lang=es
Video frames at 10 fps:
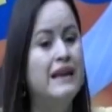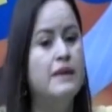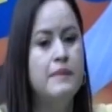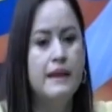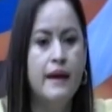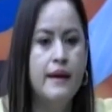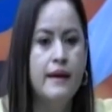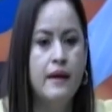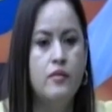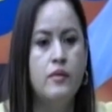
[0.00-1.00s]
eliminar
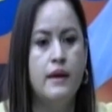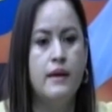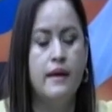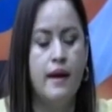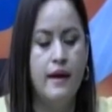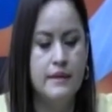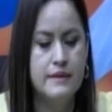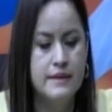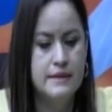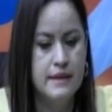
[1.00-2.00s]
aquellos que ya
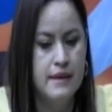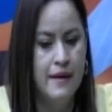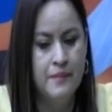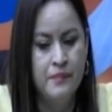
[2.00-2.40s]
existían.